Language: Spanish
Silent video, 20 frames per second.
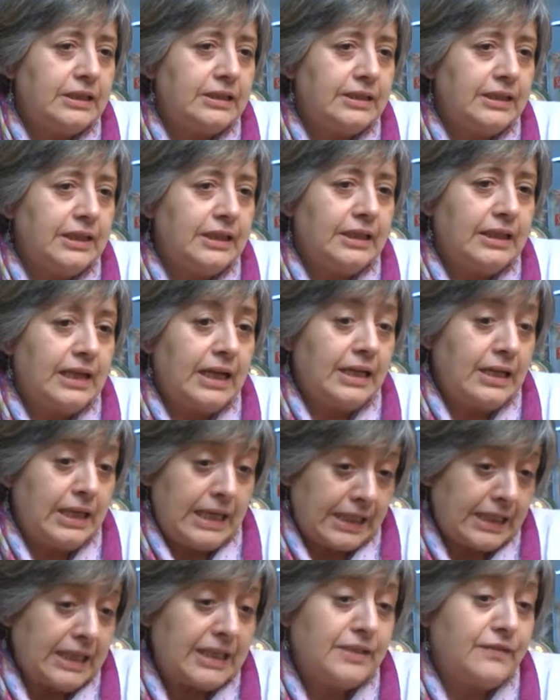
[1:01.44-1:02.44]
este,
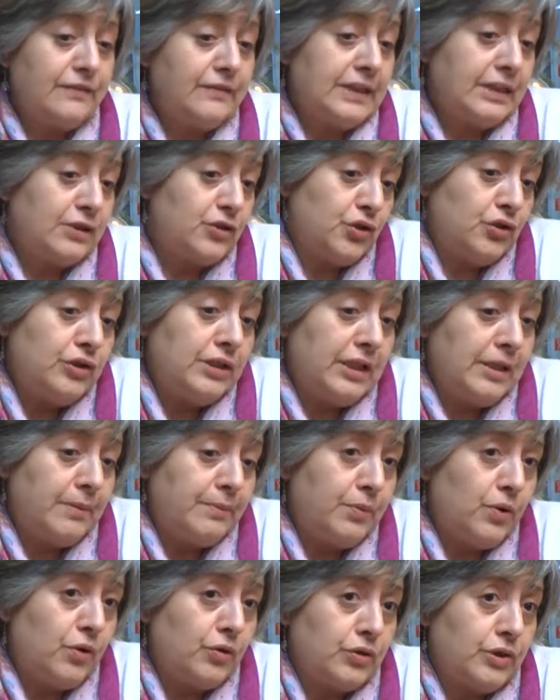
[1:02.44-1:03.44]
la, clasificación del
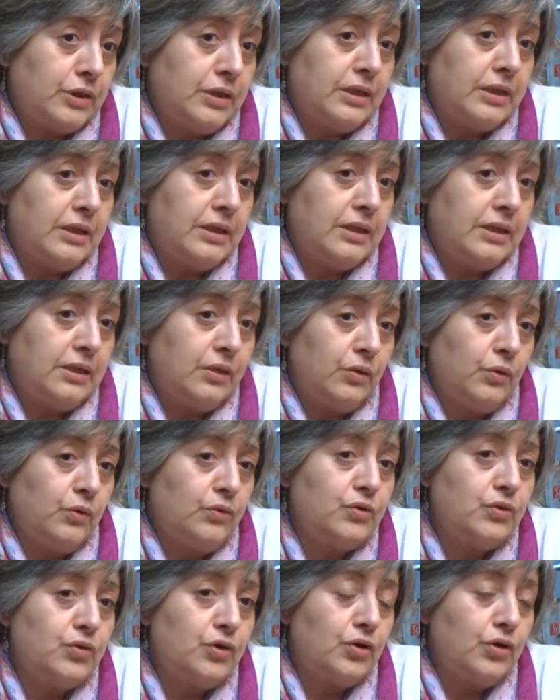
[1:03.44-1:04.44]
EPOC. y
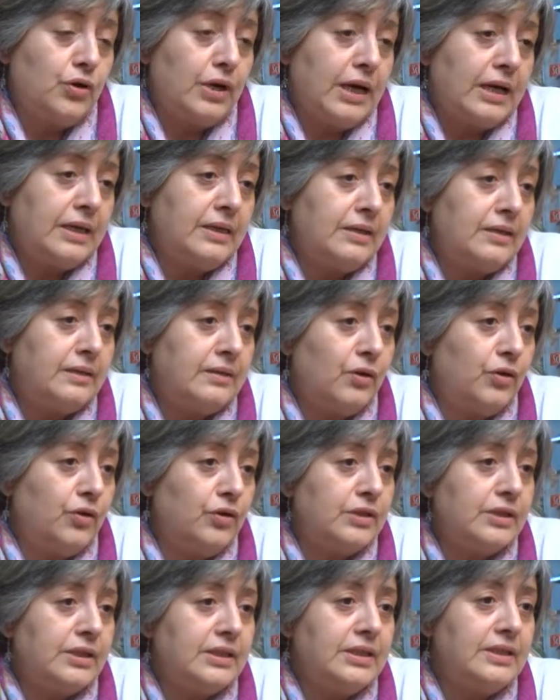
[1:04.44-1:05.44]
incluso ah.
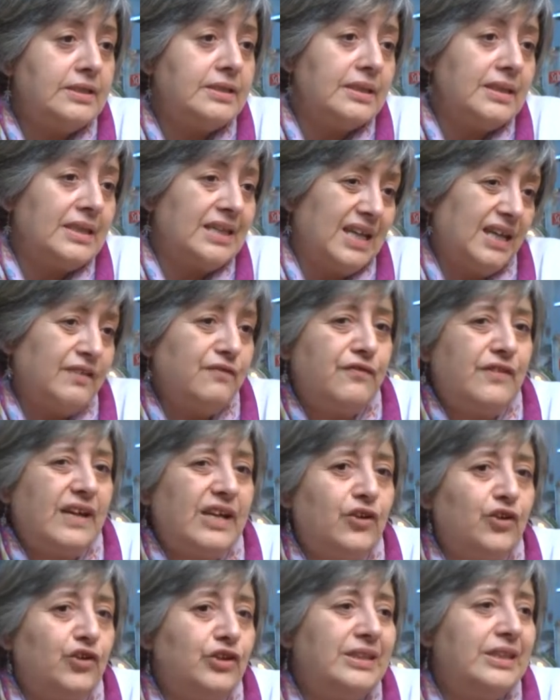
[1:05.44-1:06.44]
hoy se dice de que hay
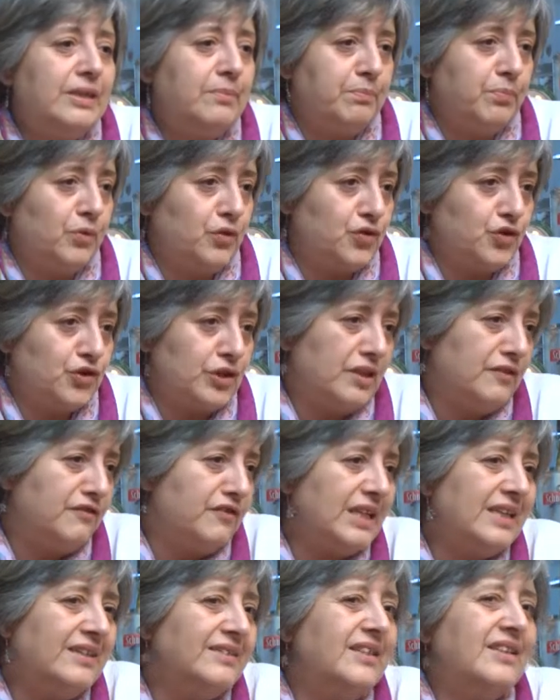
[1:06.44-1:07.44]
fenotipos, o sea,
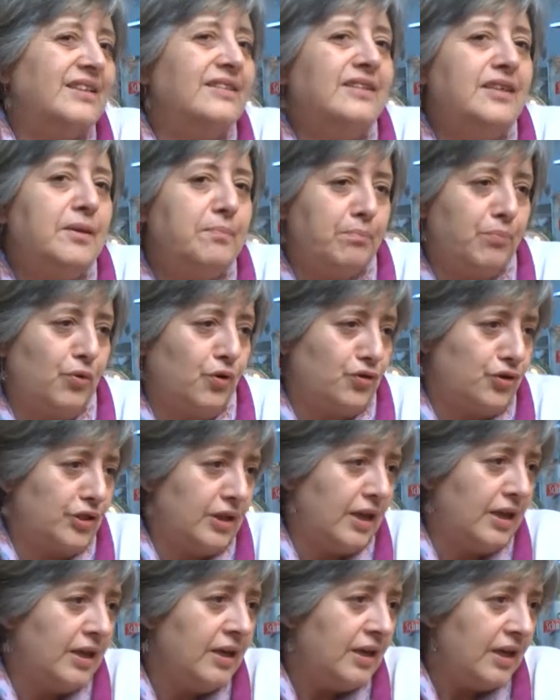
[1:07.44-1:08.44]
diferentes tipos
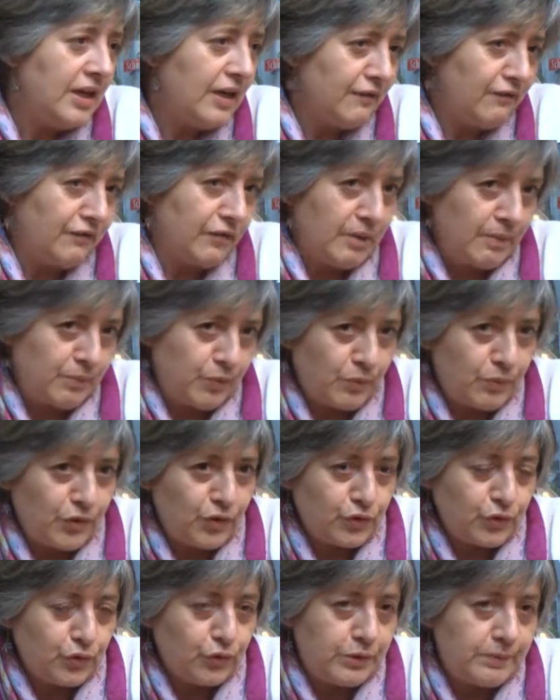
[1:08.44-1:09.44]
de enfermedad
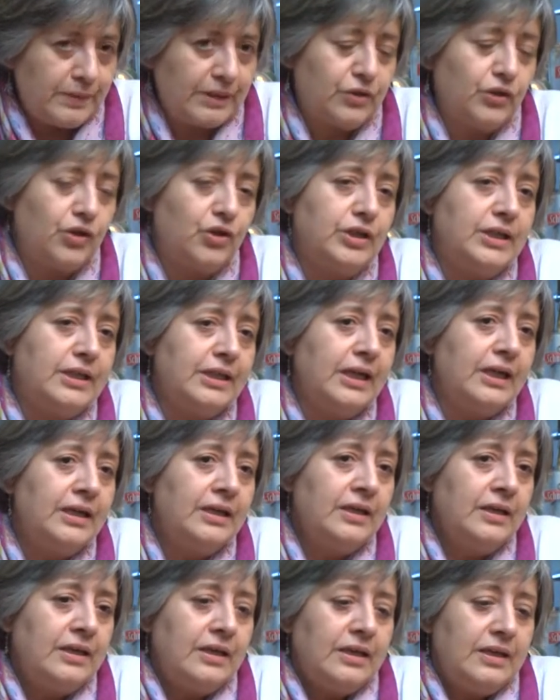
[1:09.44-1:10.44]
pulmonar obstructiva crónica,
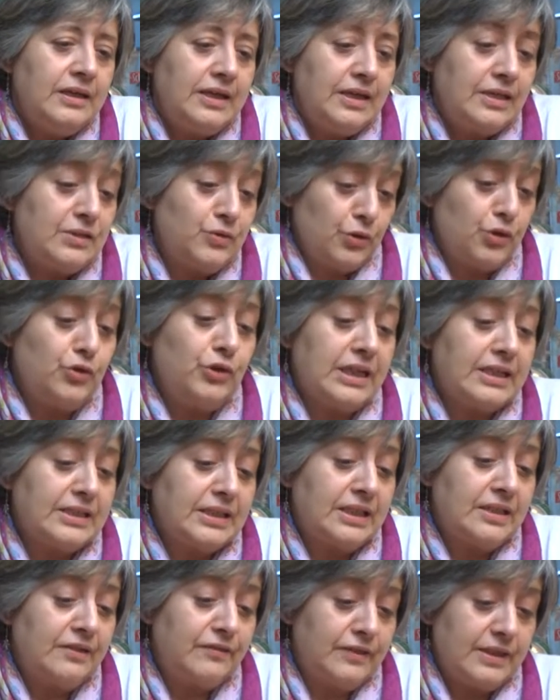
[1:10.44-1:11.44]
y eso es lo que
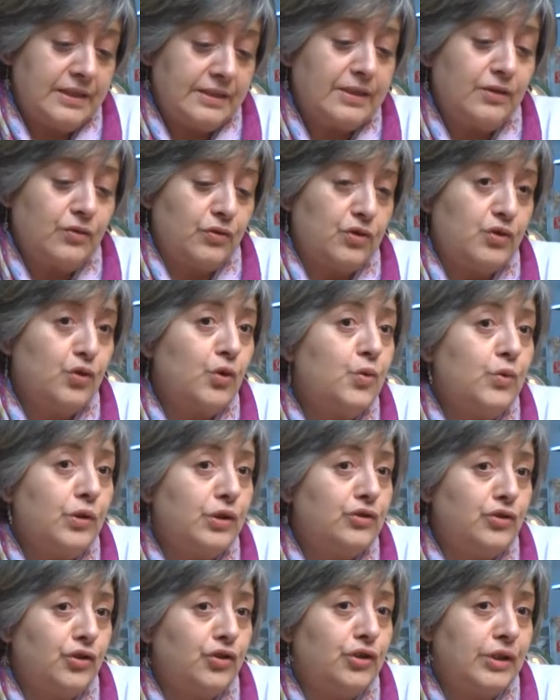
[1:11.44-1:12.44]
hace la diferencia con esos
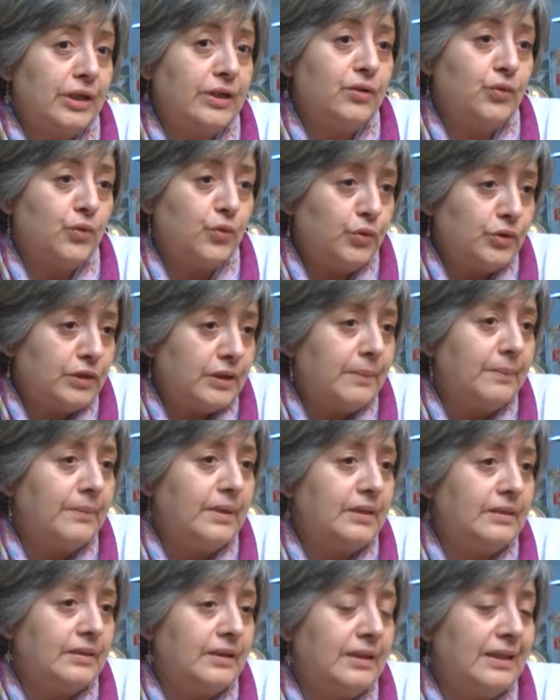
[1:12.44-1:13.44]
cuestionarios
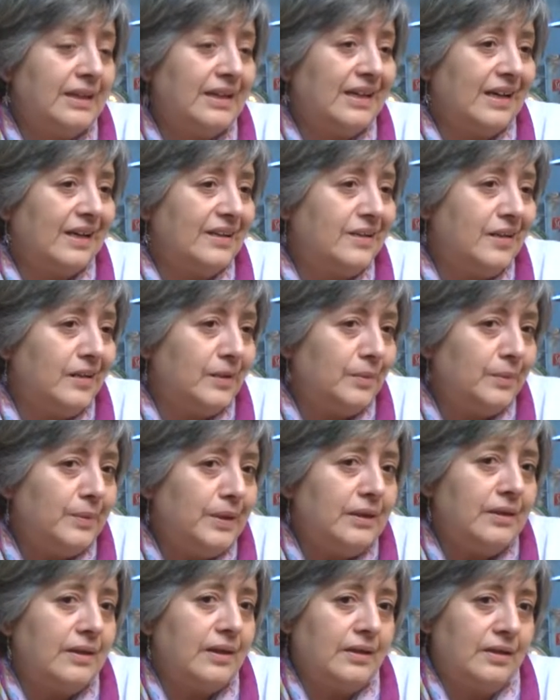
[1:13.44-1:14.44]
justamente de calidad de
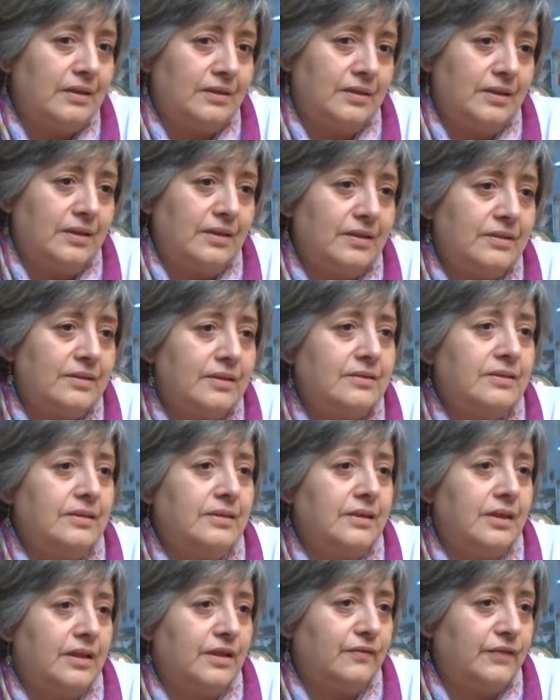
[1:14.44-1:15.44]
vida, que te dice
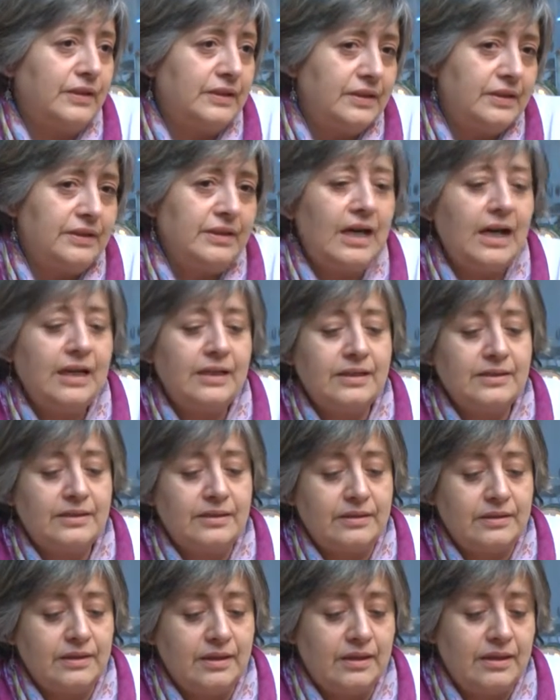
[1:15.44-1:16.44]
si tienes falta de aire,
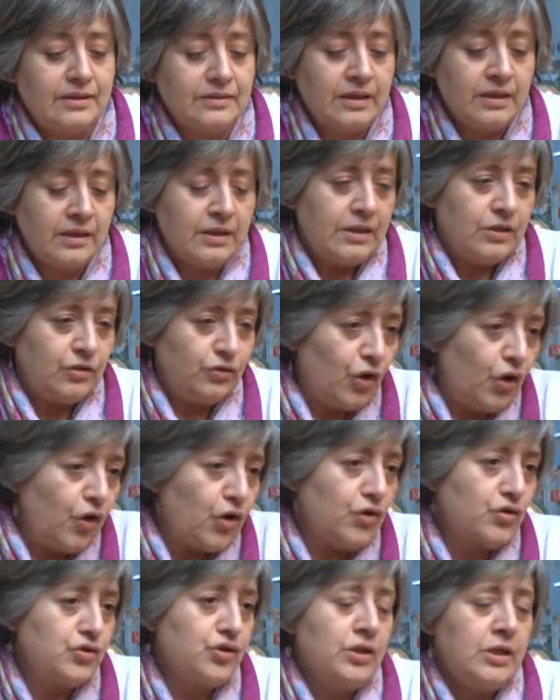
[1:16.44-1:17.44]
si tienes
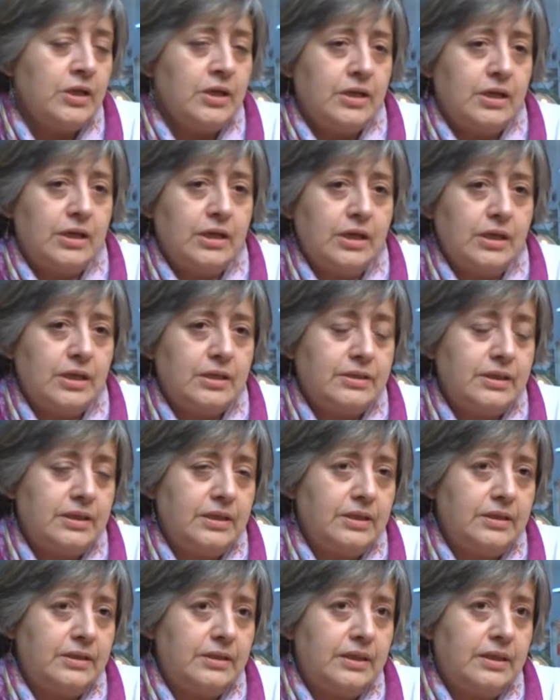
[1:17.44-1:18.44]
tos, eh,
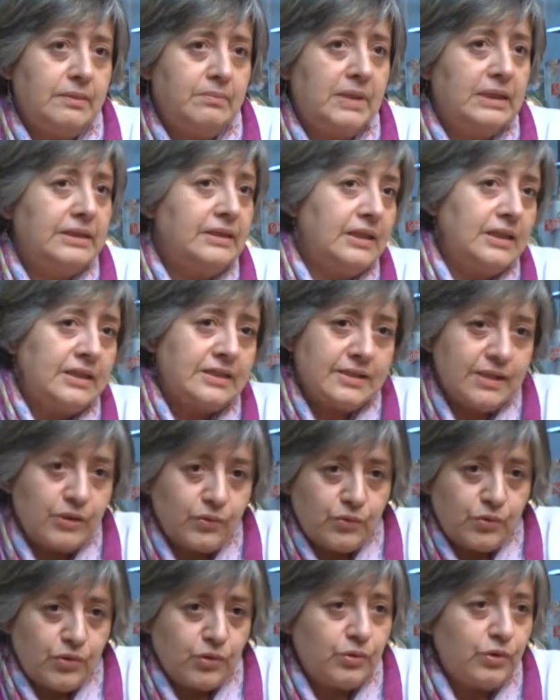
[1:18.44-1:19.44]
si te mantienes
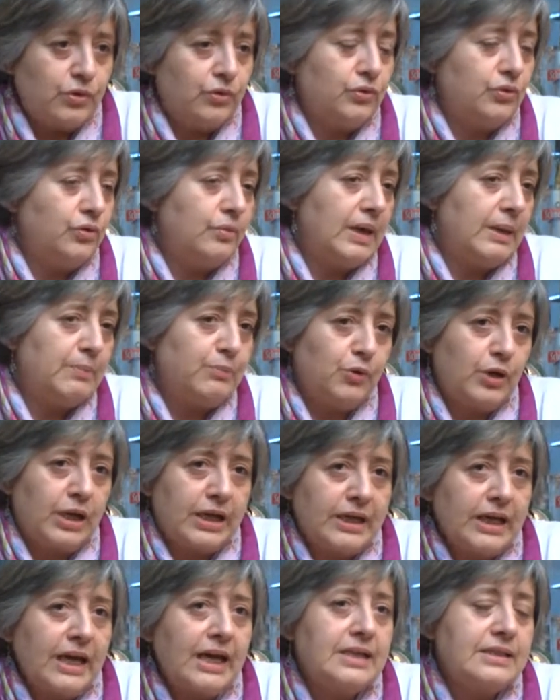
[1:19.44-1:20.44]
seguro cuando vas por
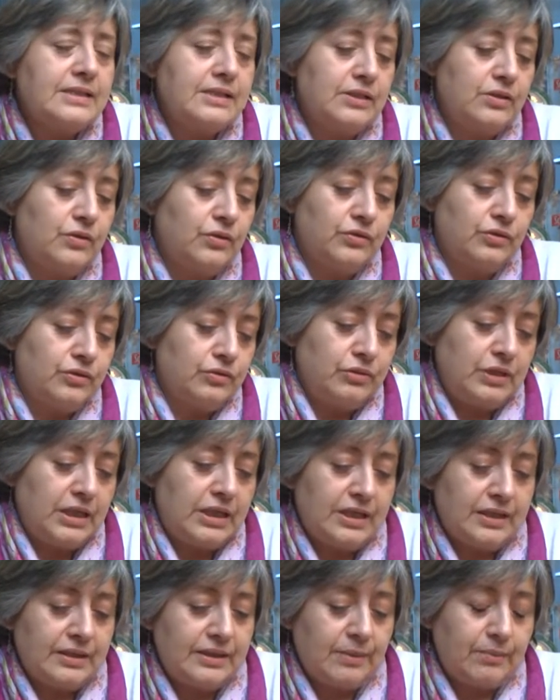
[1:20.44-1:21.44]
la calle o
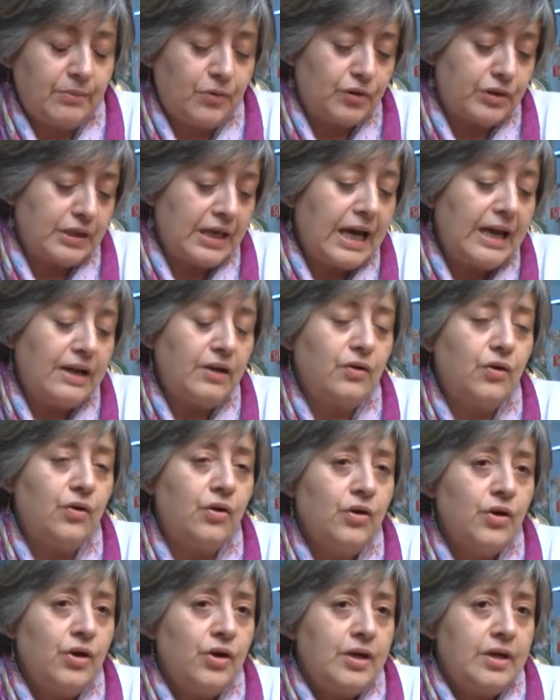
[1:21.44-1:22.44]
tienes temor de
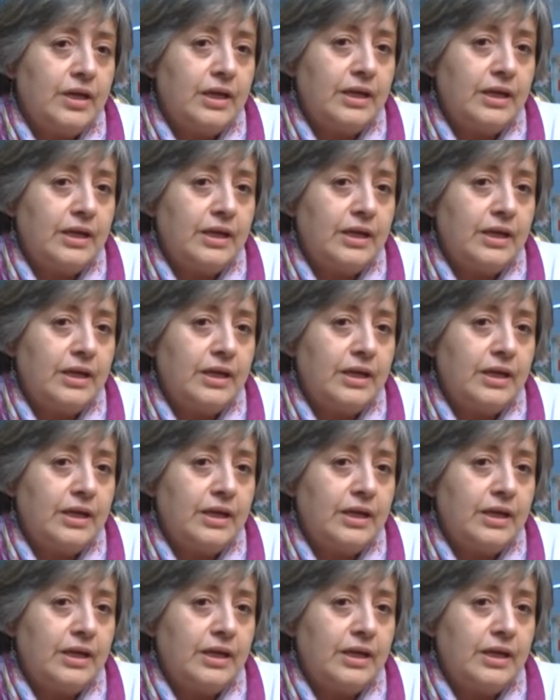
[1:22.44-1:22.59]
algo.